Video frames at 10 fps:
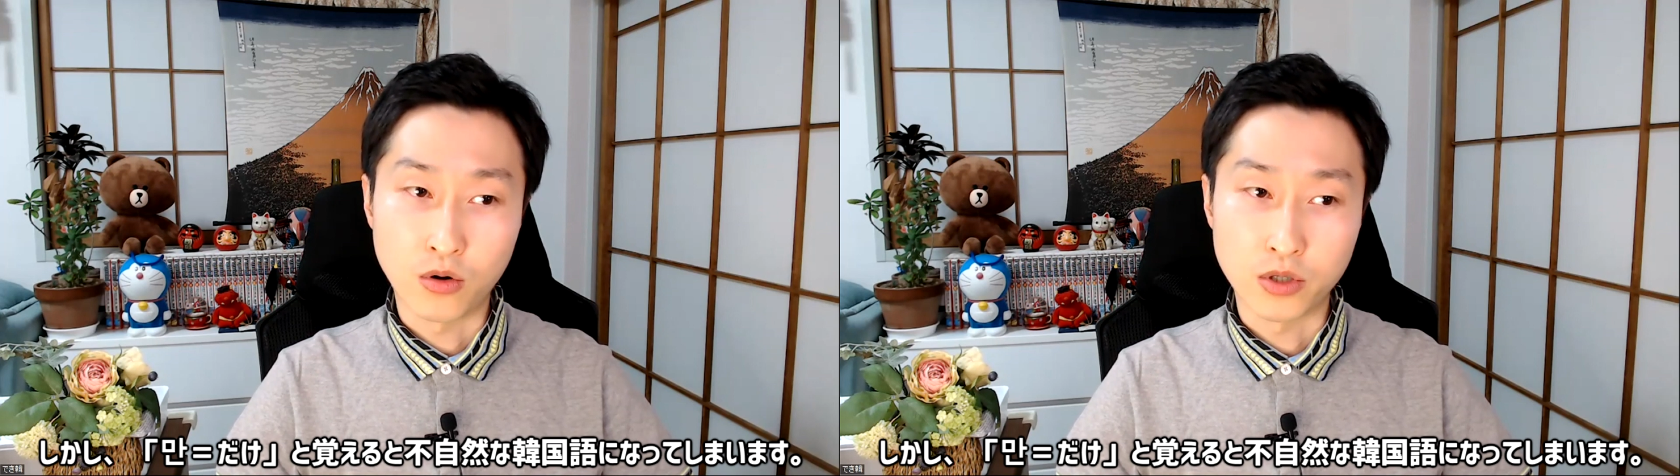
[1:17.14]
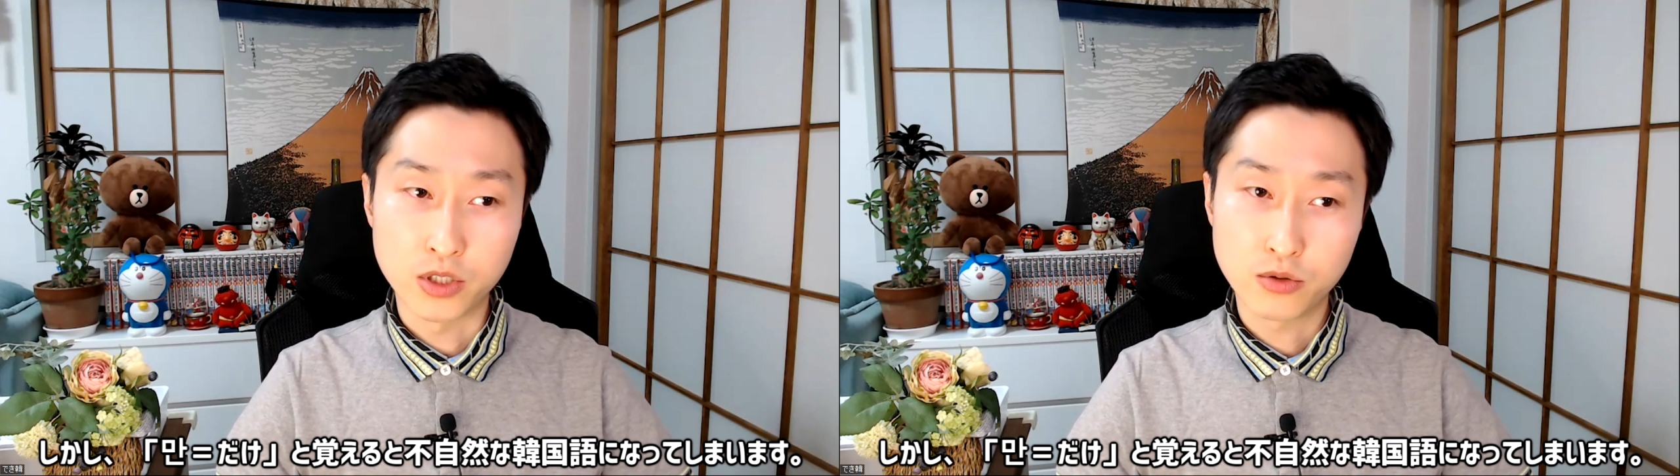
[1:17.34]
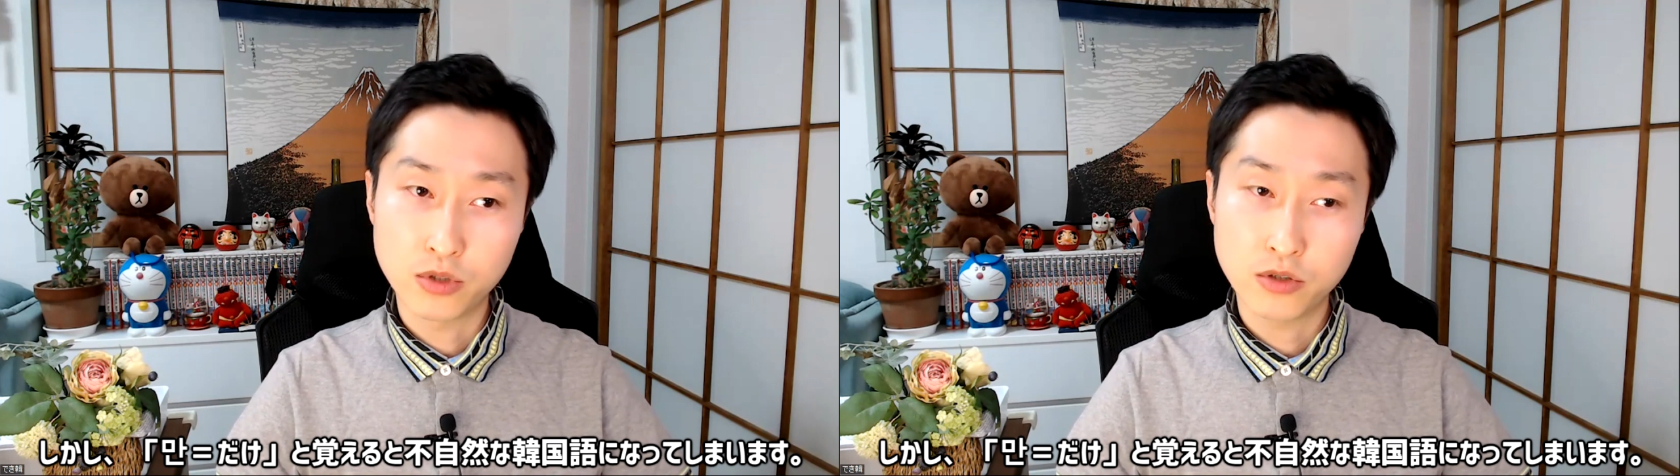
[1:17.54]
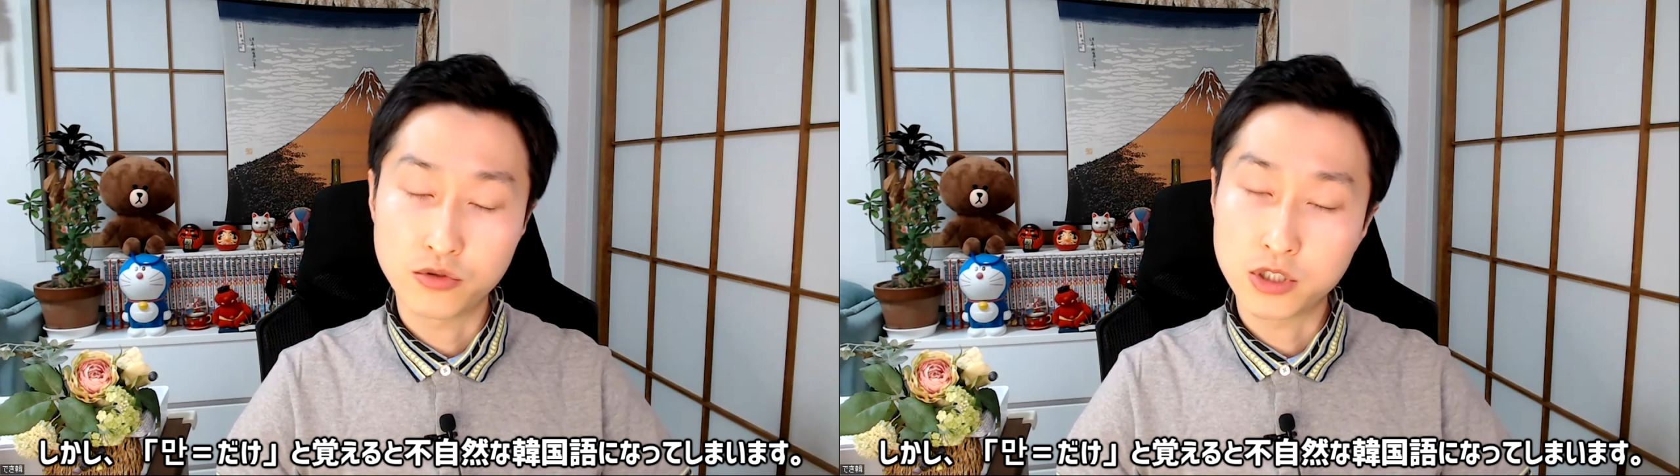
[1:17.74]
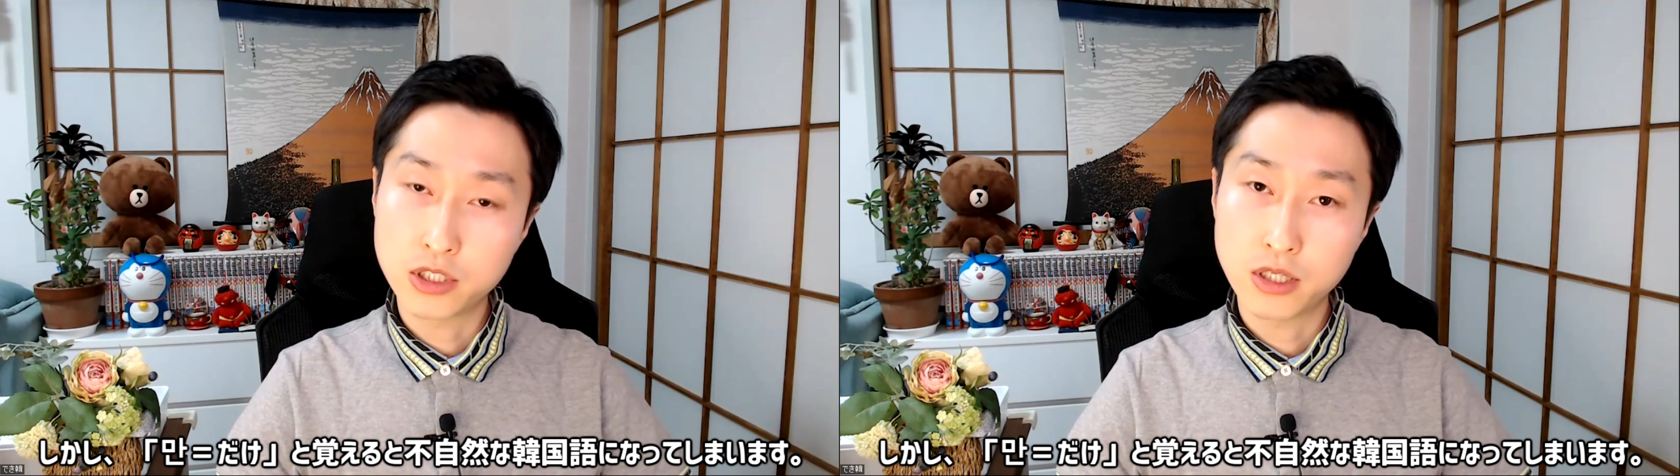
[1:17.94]
非常に
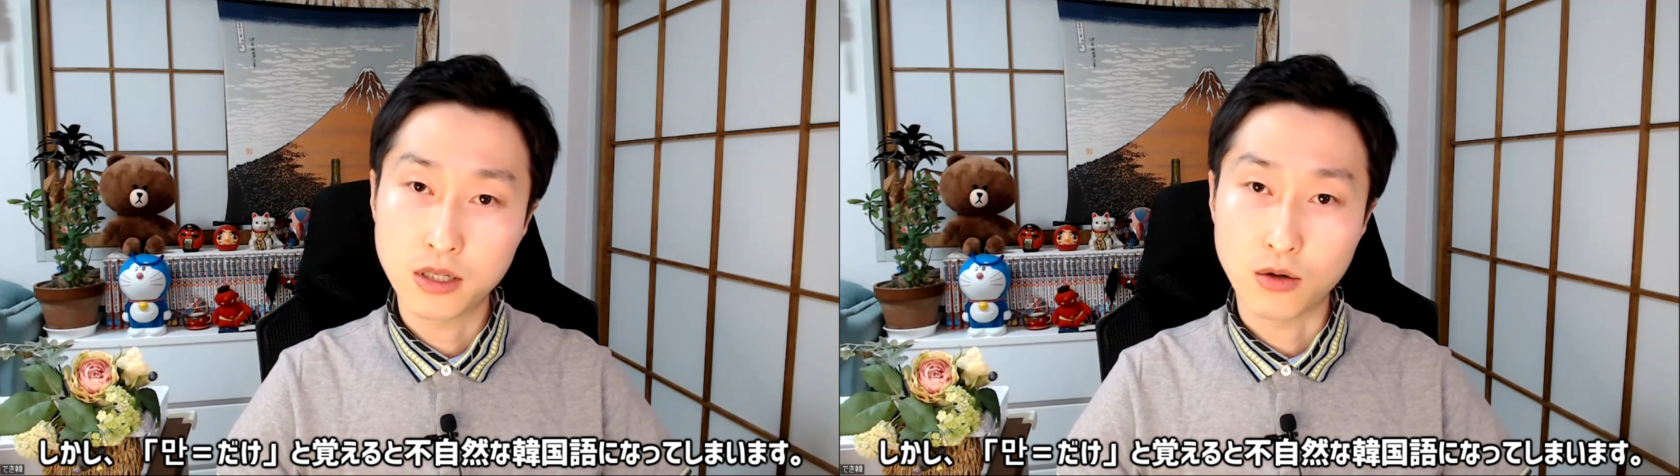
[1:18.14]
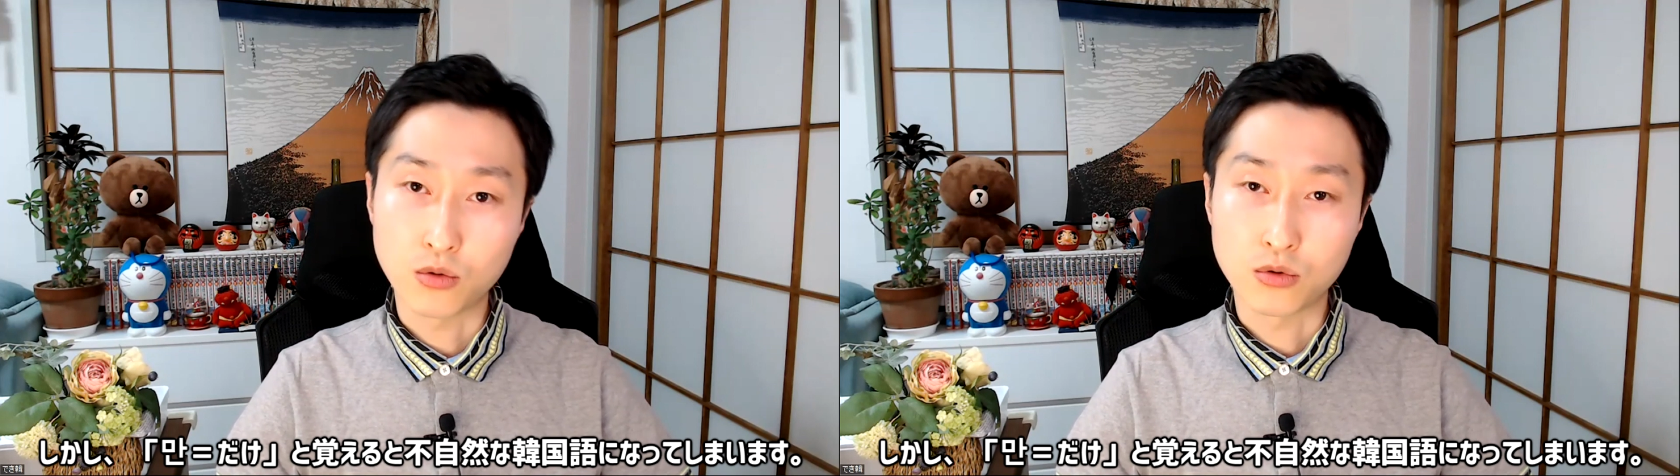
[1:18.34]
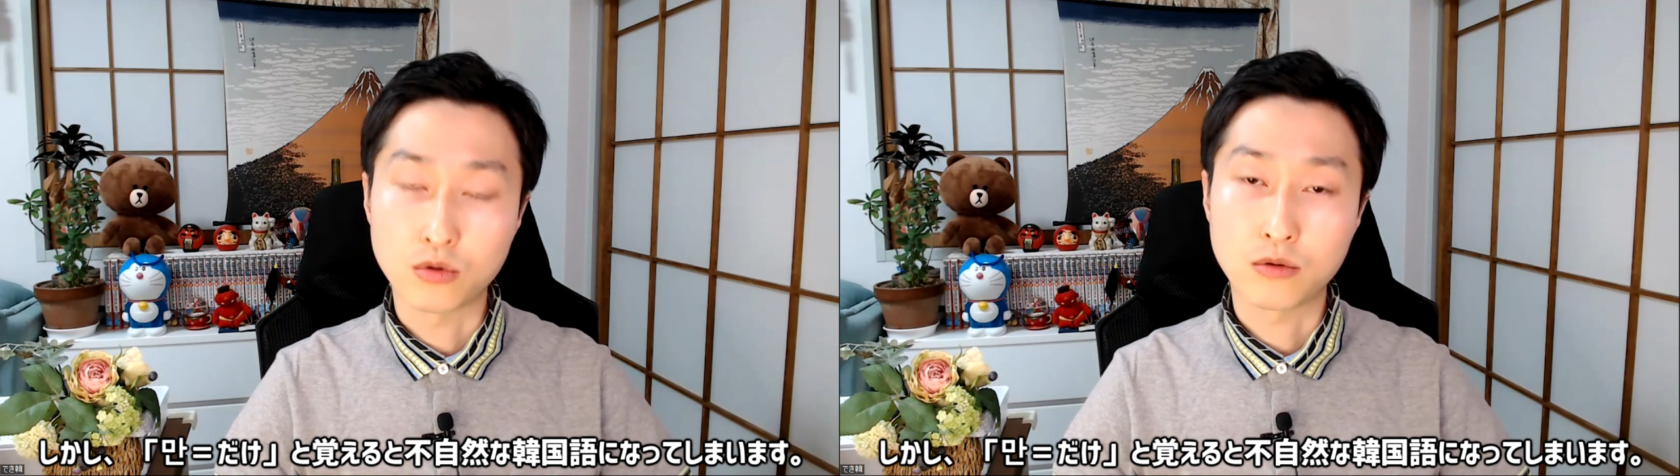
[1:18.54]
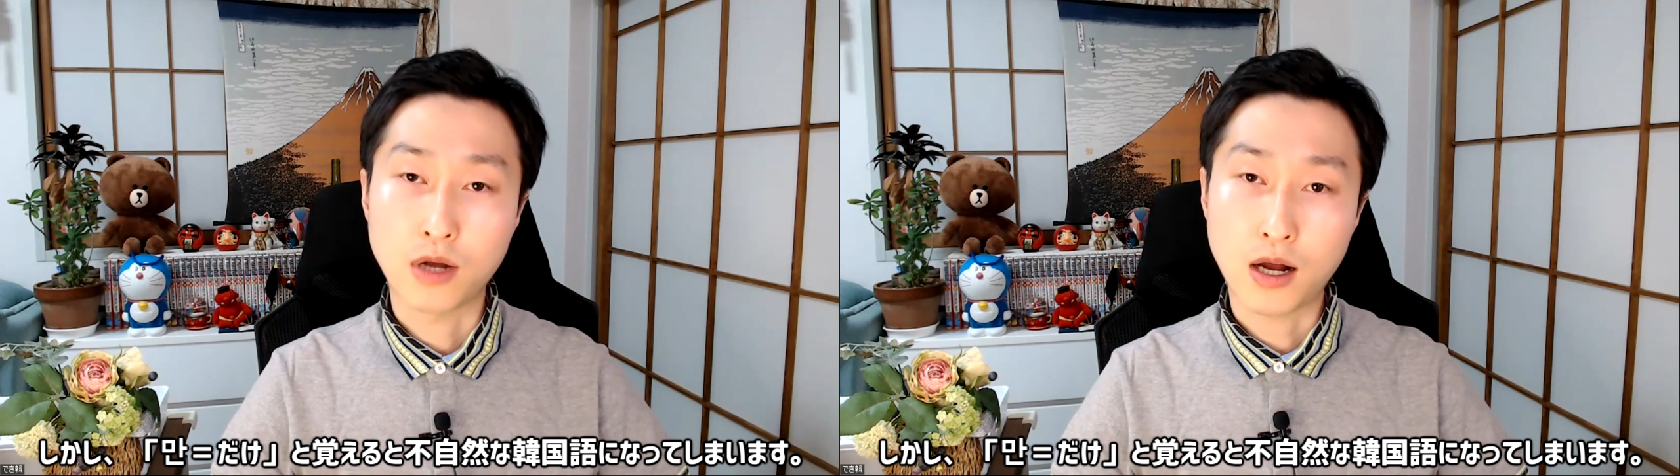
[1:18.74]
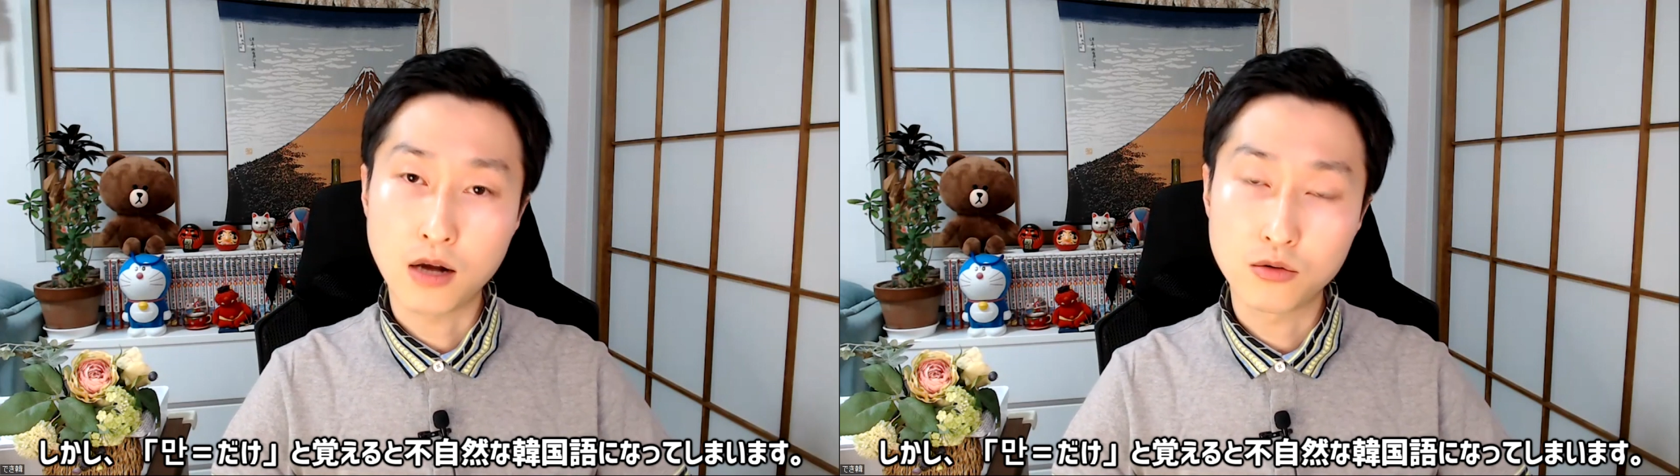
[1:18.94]
不自然な韓